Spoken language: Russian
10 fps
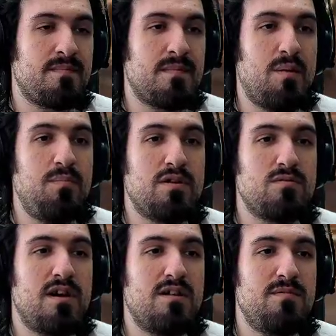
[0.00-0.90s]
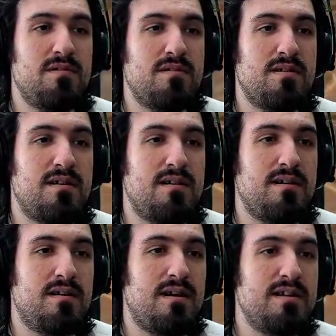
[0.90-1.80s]
Обмен ударами. А,
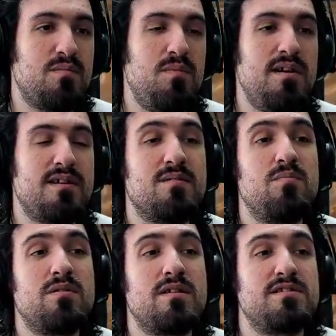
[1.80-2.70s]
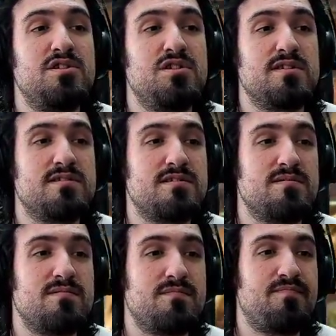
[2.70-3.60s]
отмена была сейчас
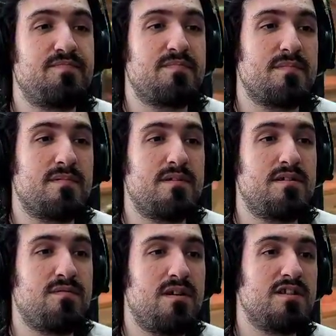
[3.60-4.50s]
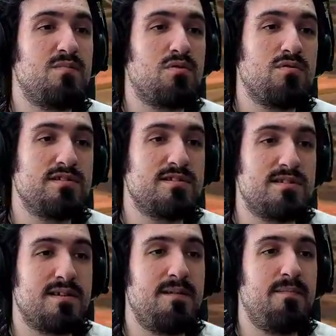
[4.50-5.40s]
этого отброса,
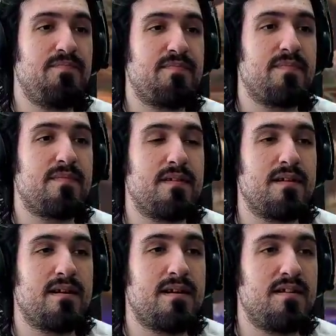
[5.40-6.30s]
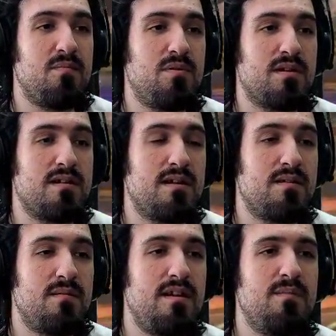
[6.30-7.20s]
да? типа, когда...
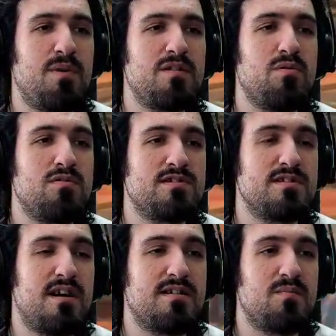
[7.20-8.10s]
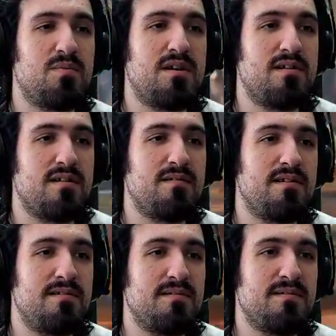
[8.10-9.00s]
Или подброса, как это правильно
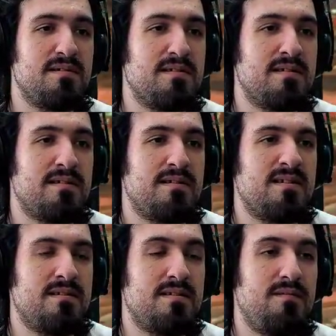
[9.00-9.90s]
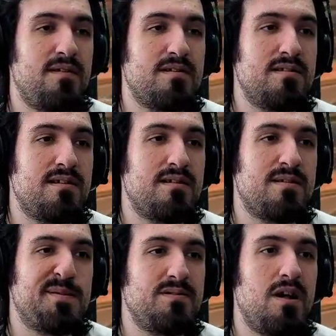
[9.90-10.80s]
говорить. Наверное,
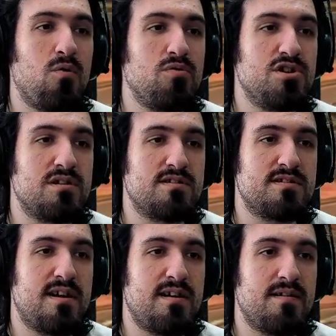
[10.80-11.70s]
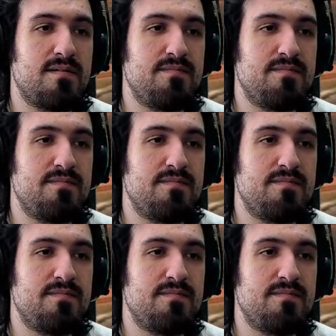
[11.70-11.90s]
лаунчер это скорее.